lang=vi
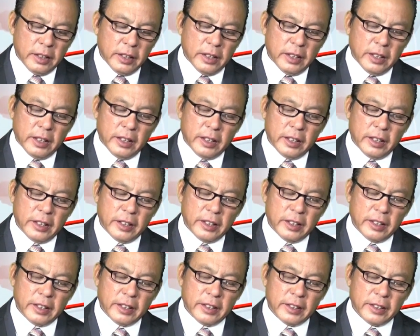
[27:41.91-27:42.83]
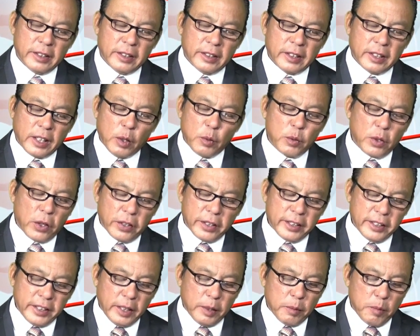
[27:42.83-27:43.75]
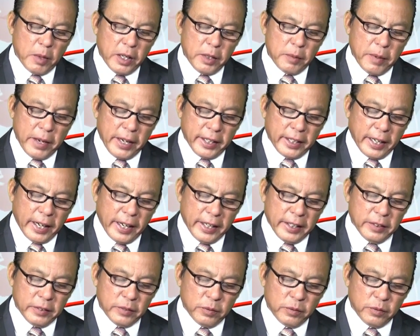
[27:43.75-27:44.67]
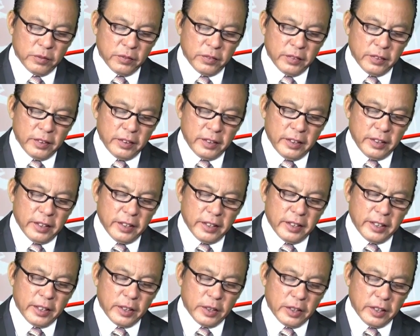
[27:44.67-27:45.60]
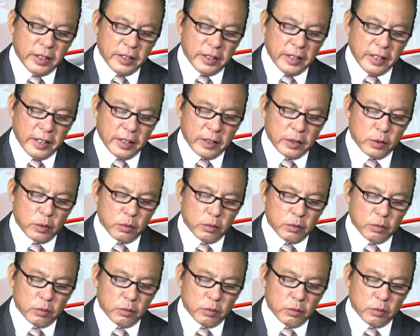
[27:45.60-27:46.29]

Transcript: uh, không có cái gì mới mẻ cả nên là, là